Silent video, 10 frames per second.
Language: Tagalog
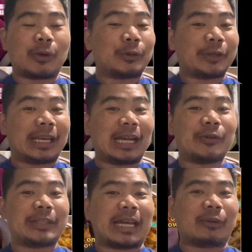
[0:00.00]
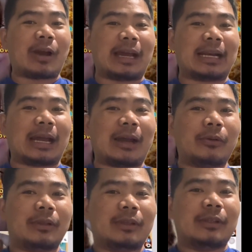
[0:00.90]
kung anong ginagawa niya araw-araw,
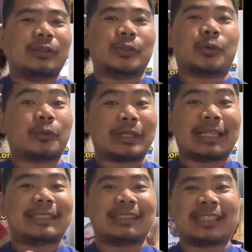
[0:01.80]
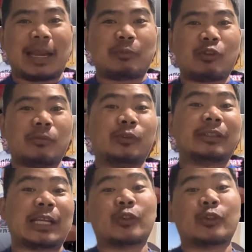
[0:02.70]
so kung saan-saan sila pumupunta.